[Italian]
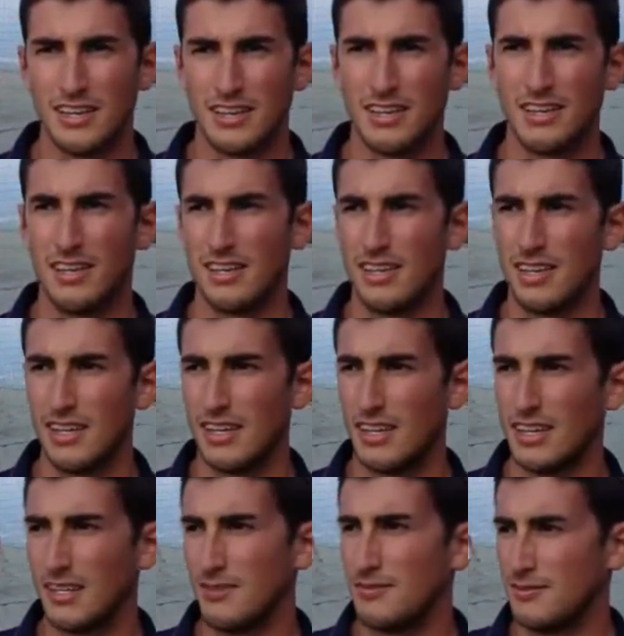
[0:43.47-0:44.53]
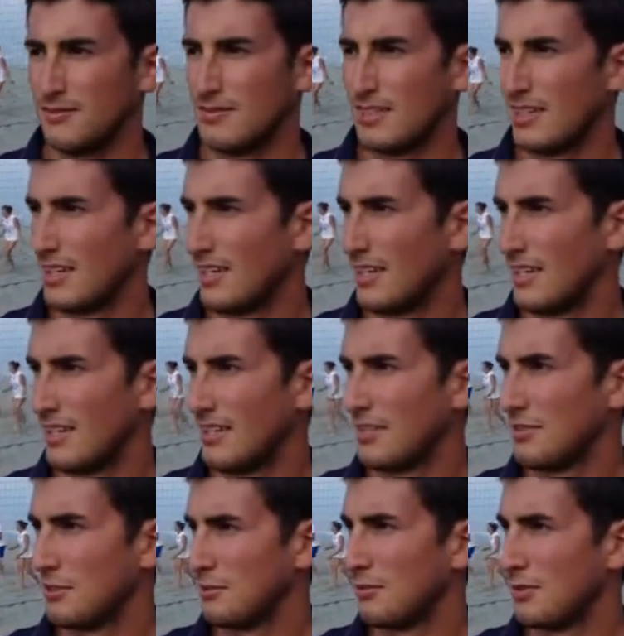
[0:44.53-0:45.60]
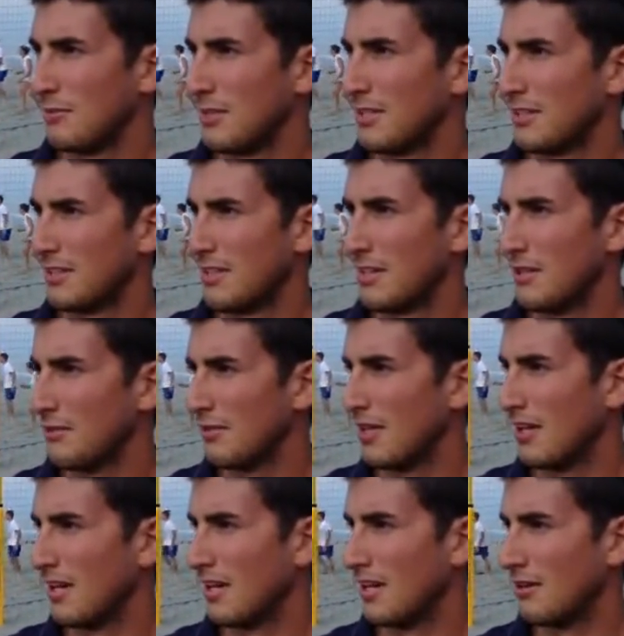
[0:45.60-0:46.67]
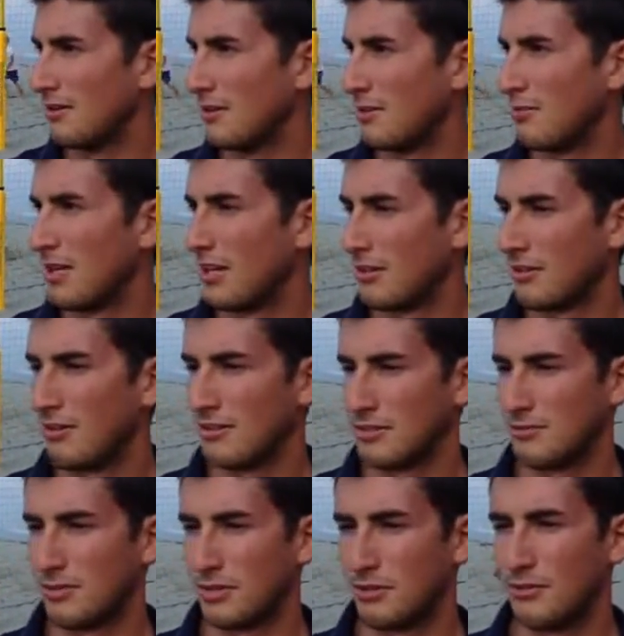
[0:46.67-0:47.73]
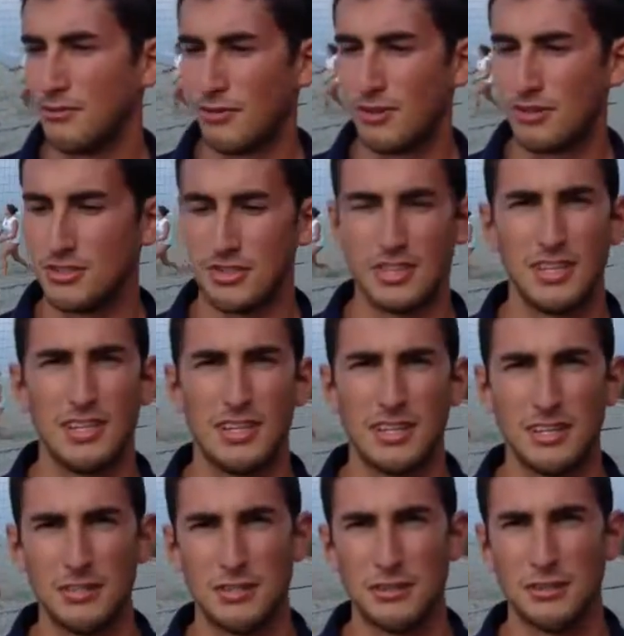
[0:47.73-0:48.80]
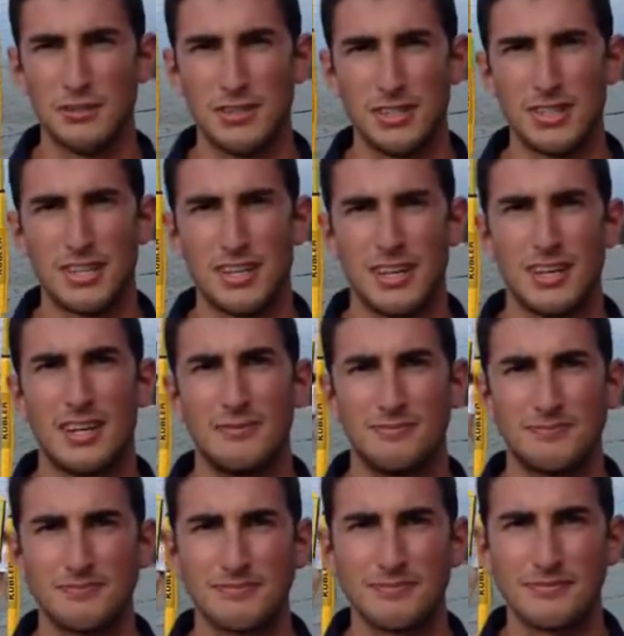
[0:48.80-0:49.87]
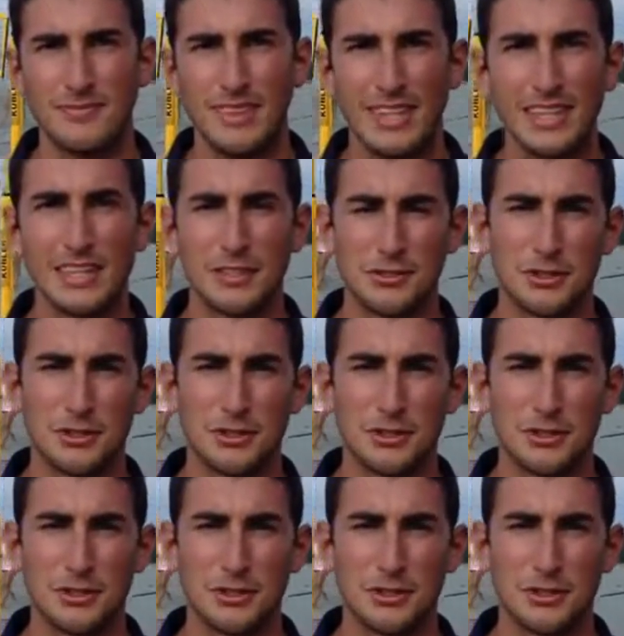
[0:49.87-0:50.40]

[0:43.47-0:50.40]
e, ed è sicuramente una, una, bella cosa per coinvolgere i giovani a, a